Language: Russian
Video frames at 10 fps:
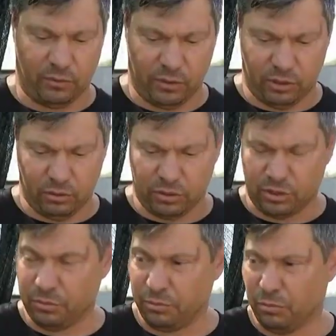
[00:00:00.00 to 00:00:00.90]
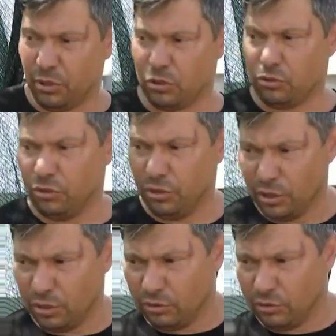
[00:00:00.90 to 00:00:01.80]
воды очень большой,
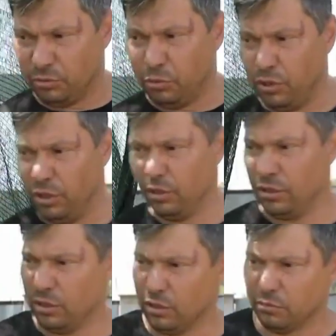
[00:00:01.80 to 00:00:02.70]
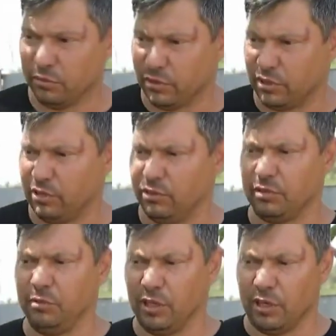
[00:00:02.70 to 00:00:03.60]
то есть более там,
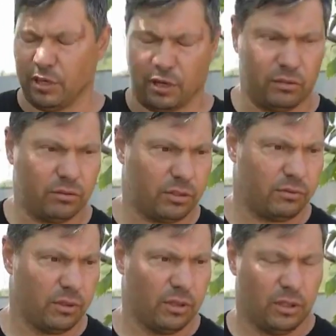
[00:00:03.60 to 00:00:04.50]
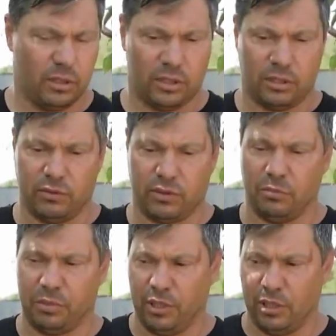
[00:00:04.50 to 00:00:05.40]
28 наверное, градусов.
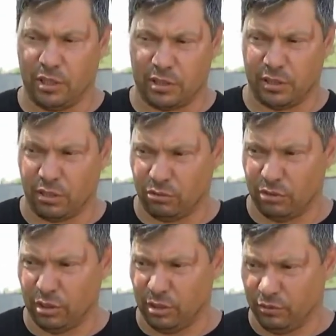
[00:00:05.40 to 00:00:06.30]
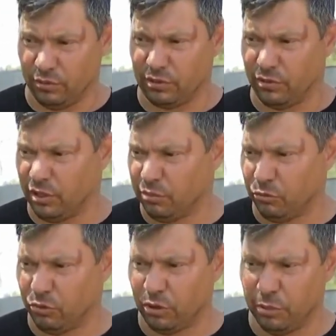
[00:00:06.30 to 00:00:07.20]
Соответственно, падение кислорода и вызывает
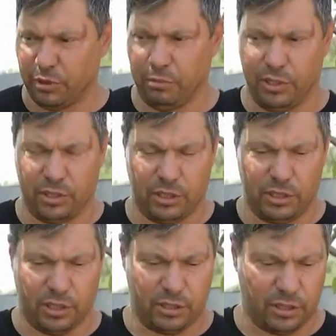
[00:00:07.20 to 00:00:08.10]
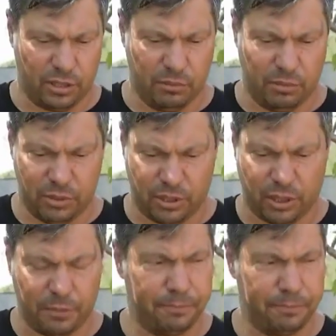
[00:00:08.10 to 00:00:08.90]
мор прибрежной части рыбы бычка.